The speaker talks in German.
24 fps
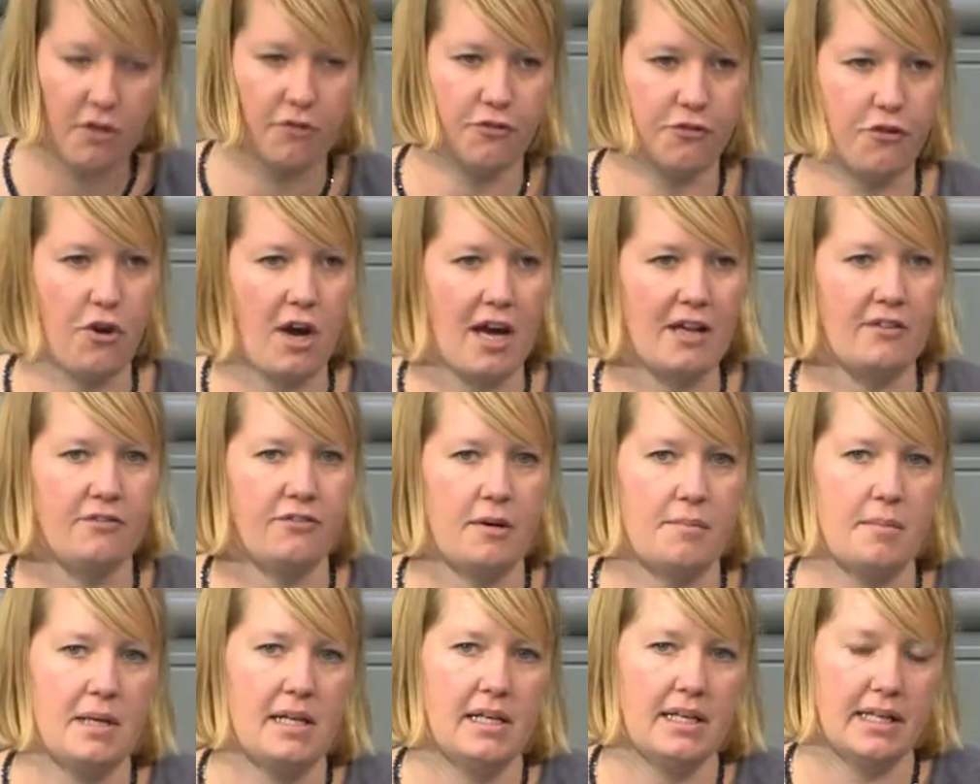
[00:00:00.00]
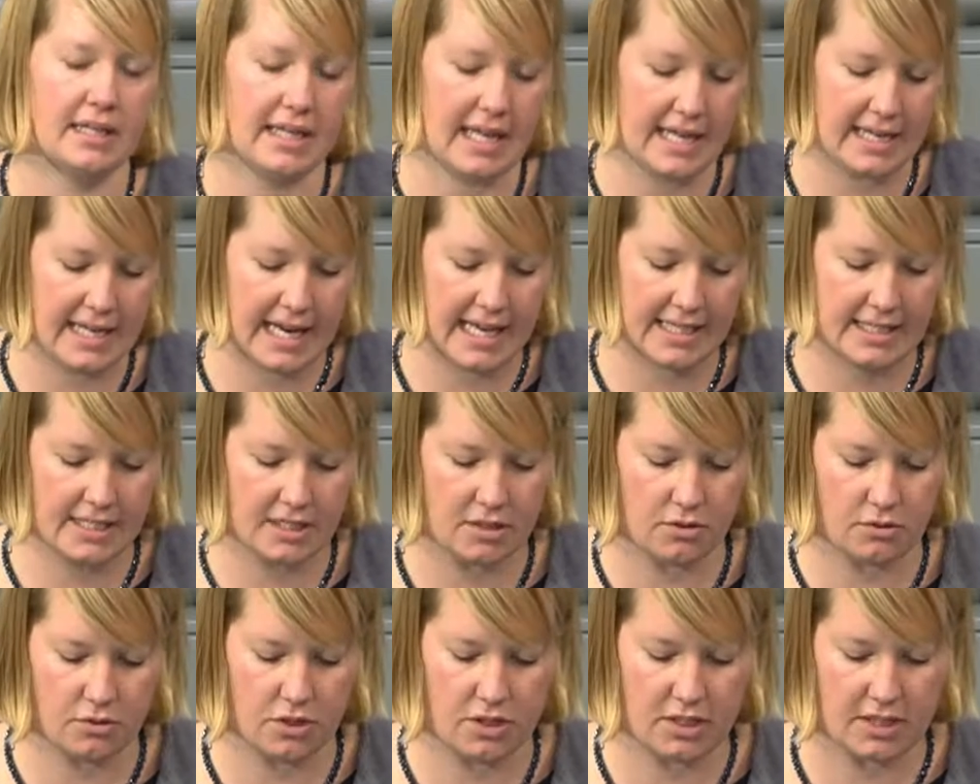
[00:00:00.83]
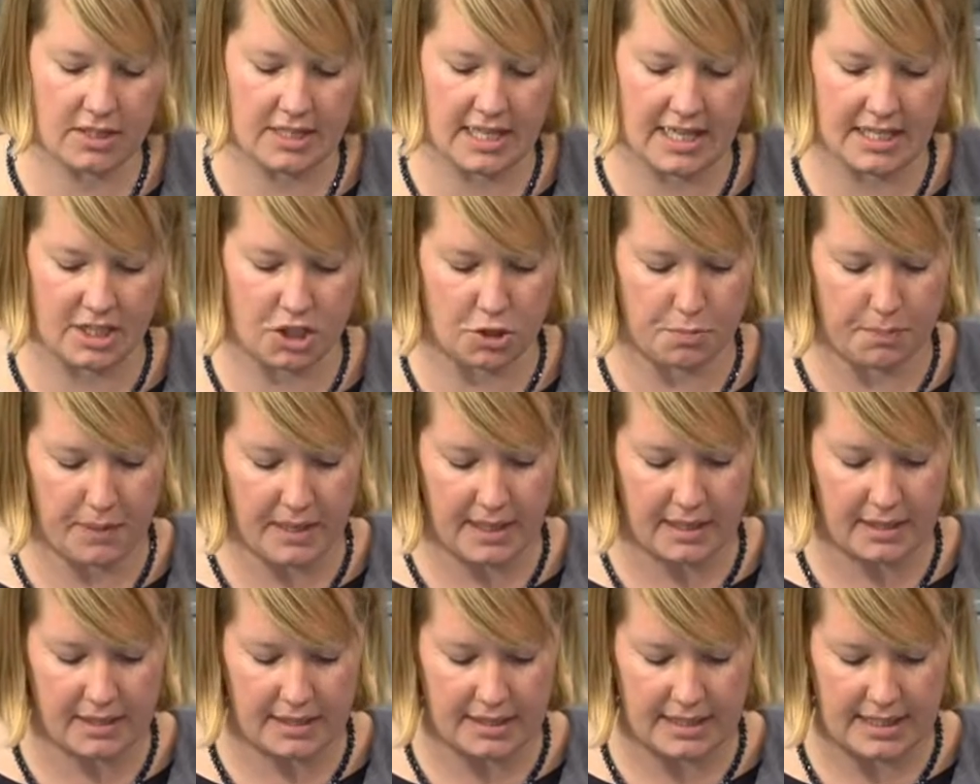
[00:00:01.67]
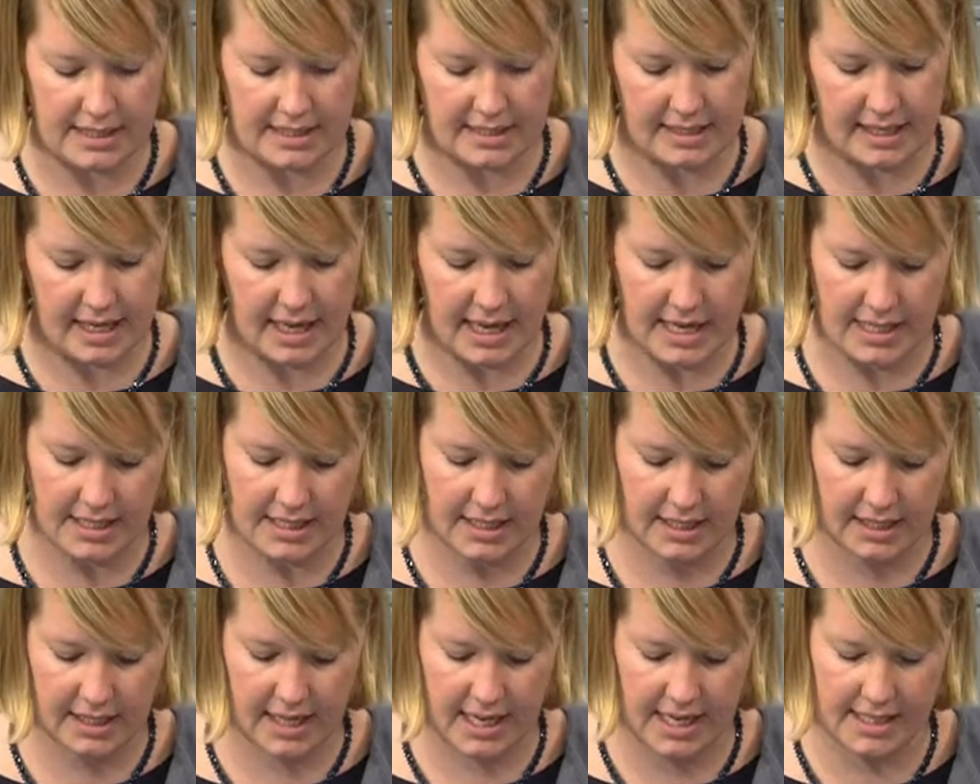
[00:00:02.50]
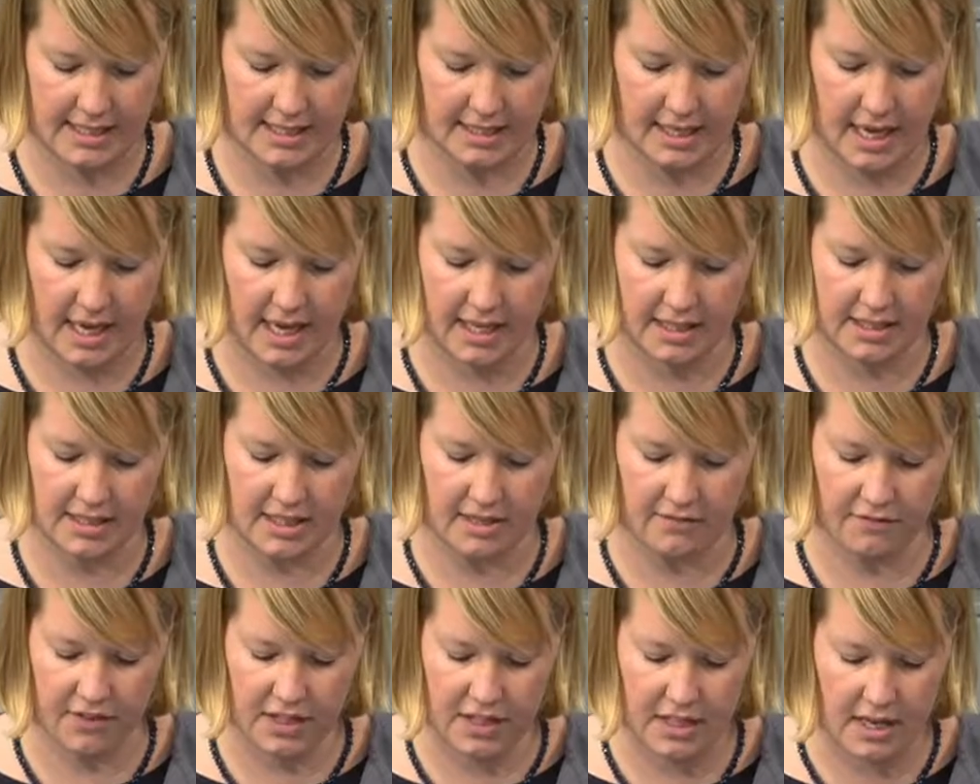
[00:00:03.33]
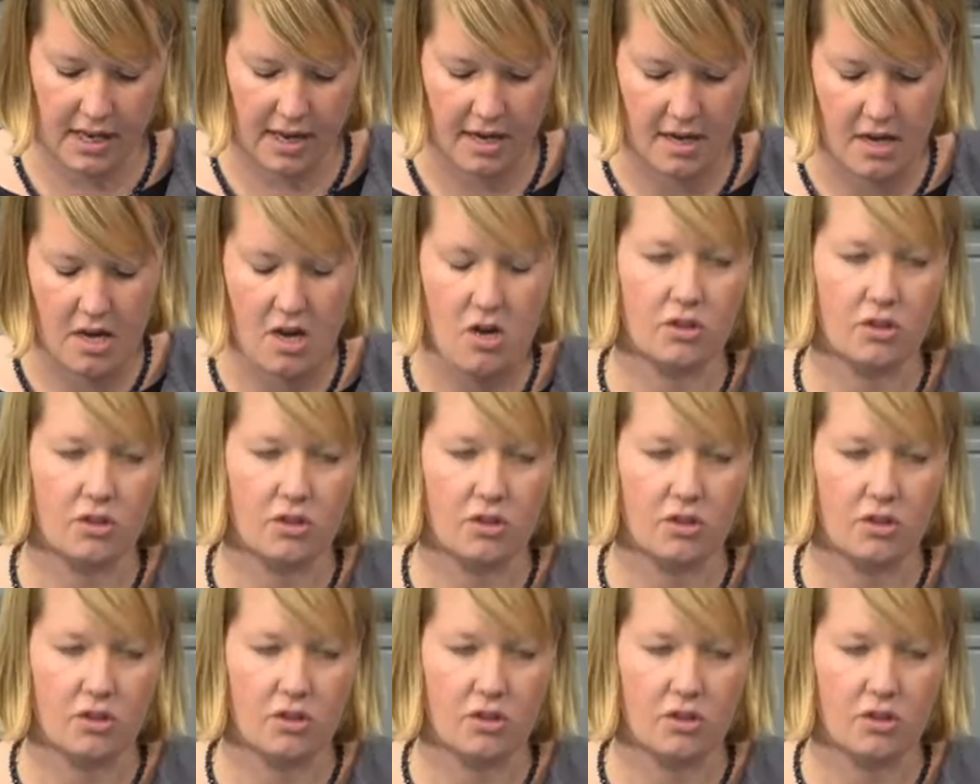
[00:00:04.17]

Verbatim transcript: für ein Familienentlastungsgesetz spiegelt diesen Gerechtigkeitscharakter wider.